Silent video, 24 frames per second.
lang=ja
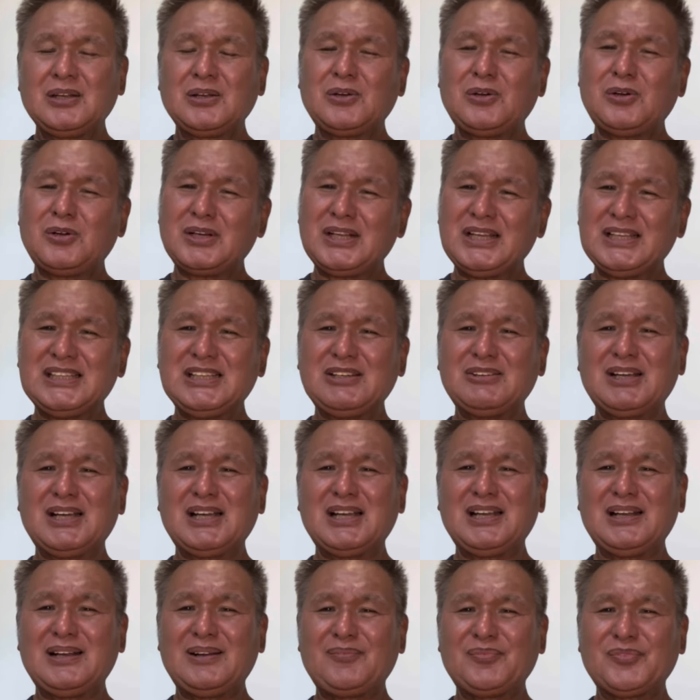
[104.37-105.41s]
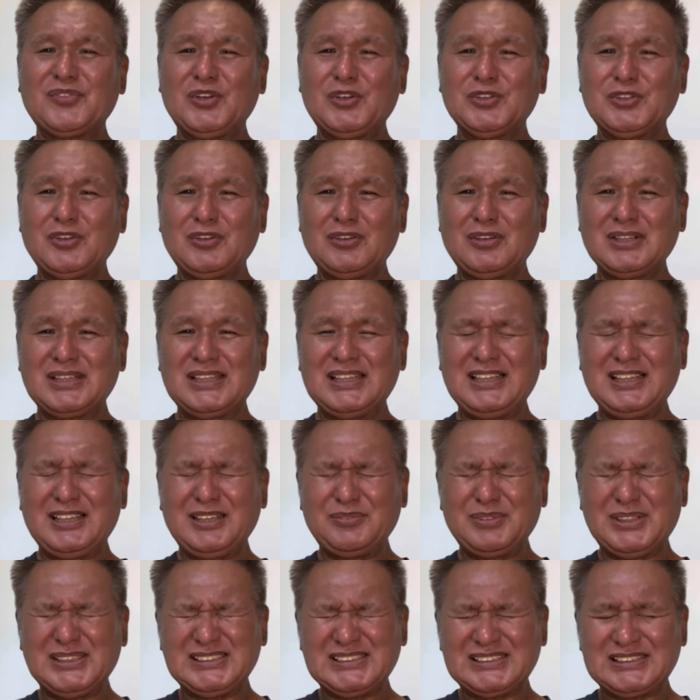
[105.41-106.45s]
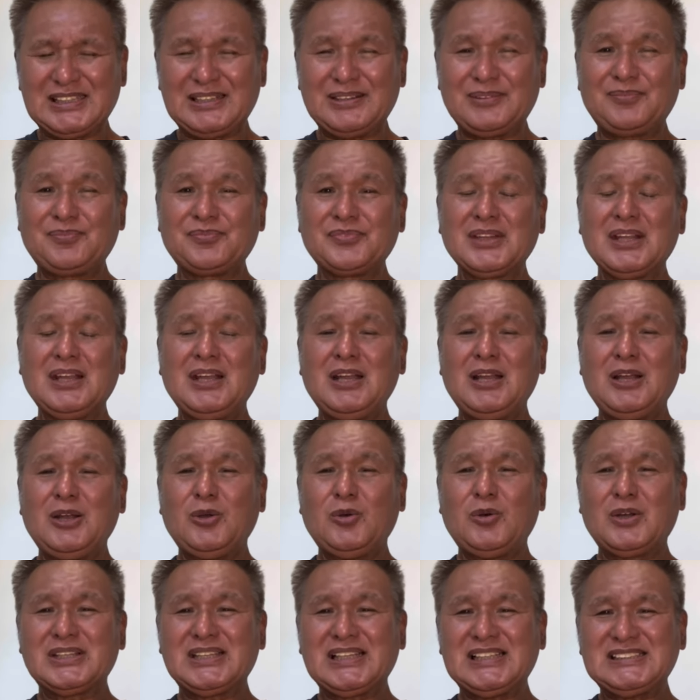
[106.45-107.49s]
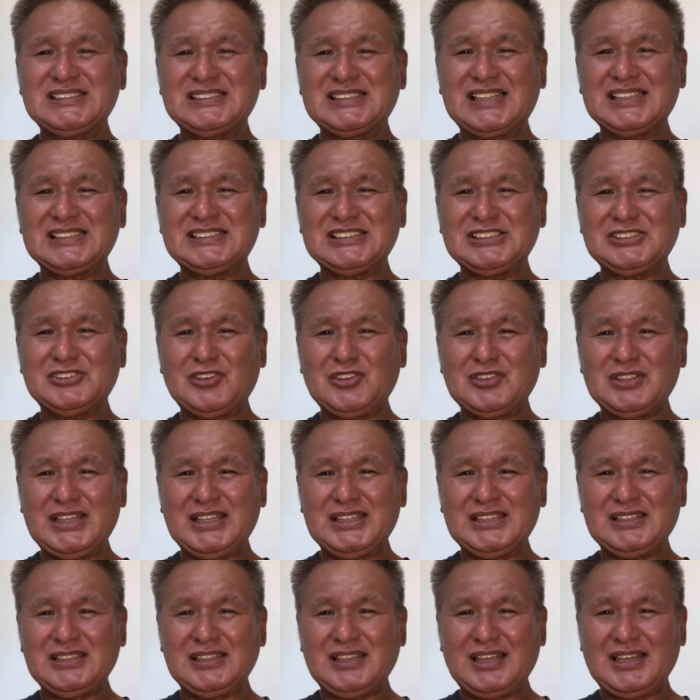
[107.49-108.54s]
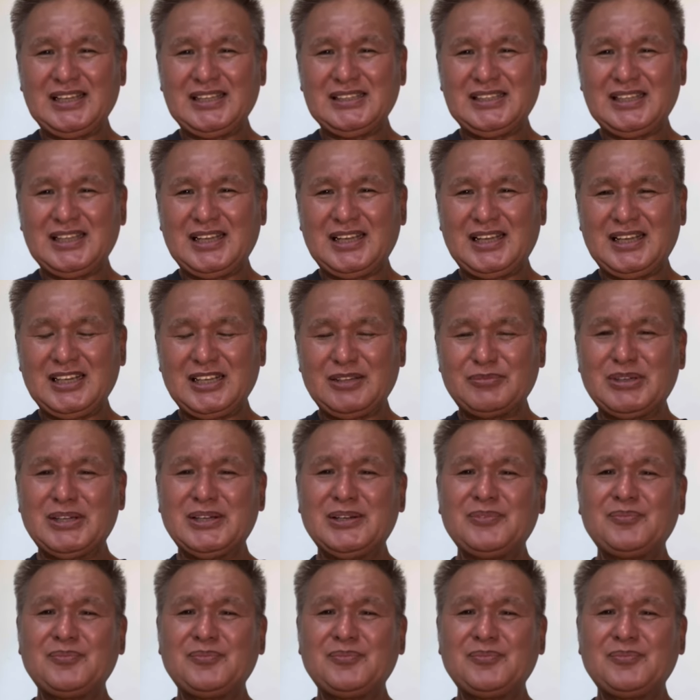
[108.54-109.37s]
これには驚きました私たちの年代であれば